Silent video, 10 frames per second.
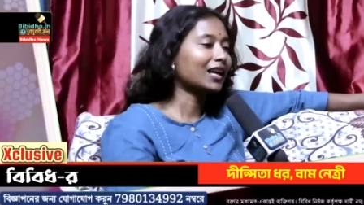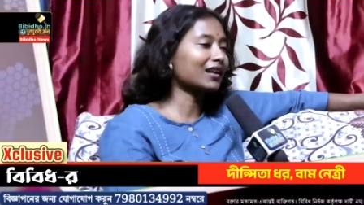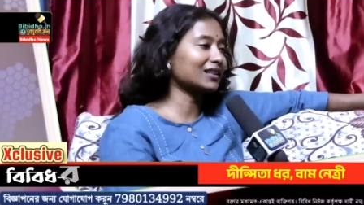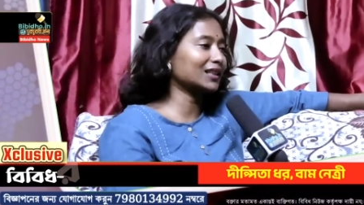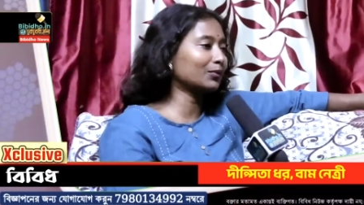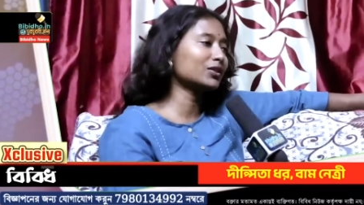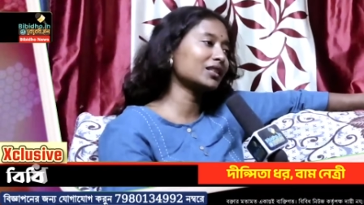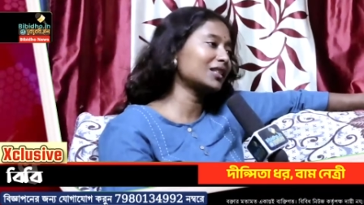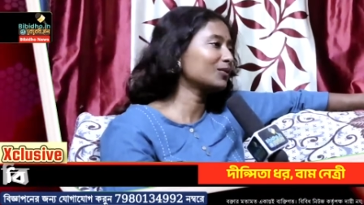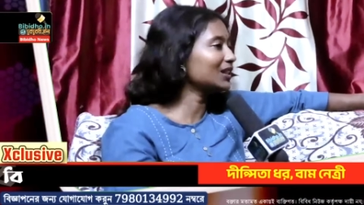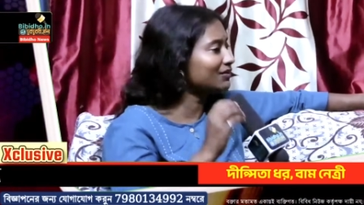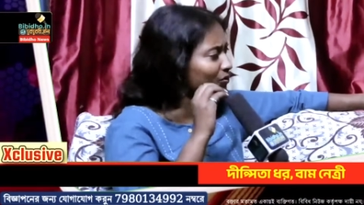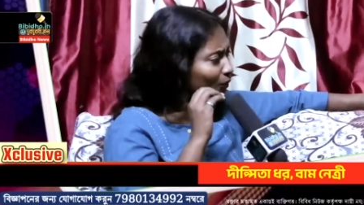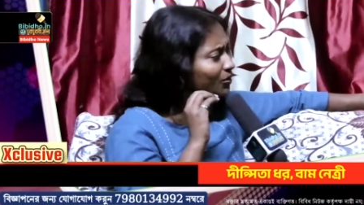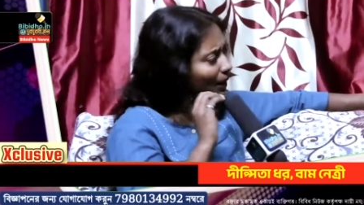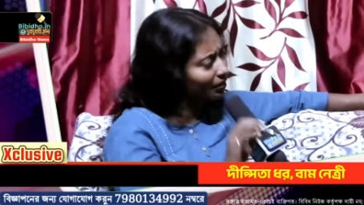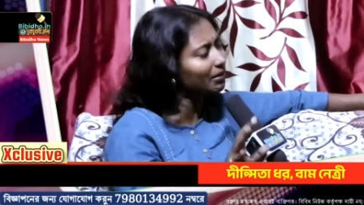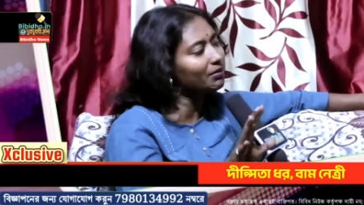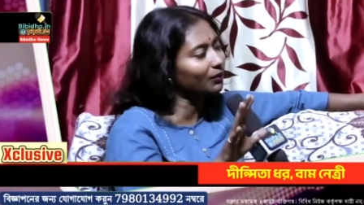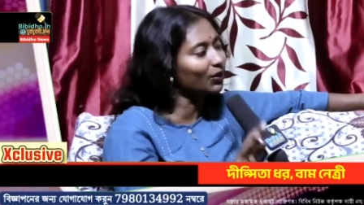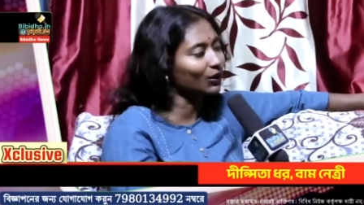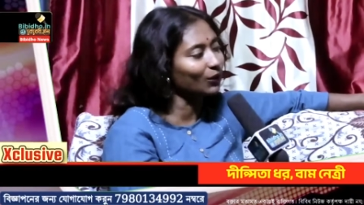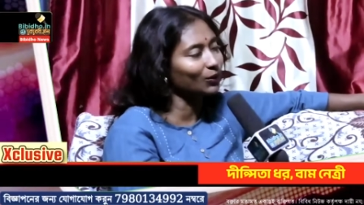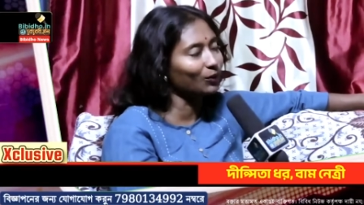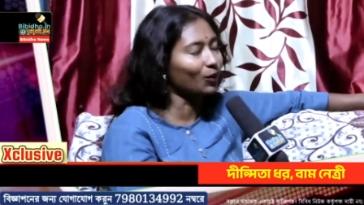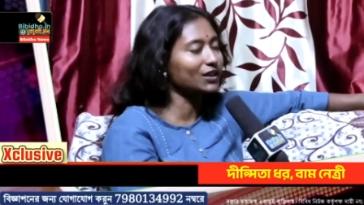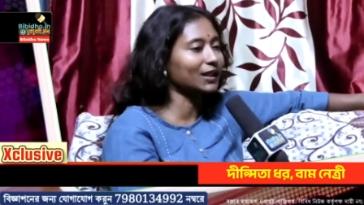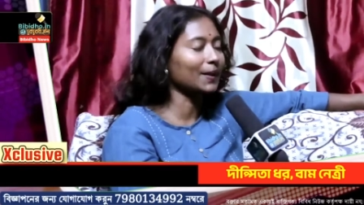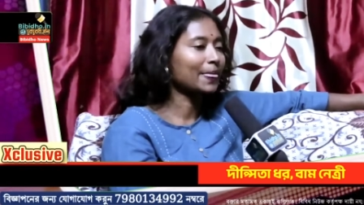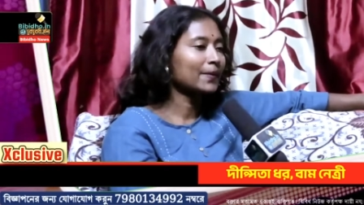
গাড়িতে বসেছি উনি খুব স্বাভাবিকভাবে কথাগুলো বলছেন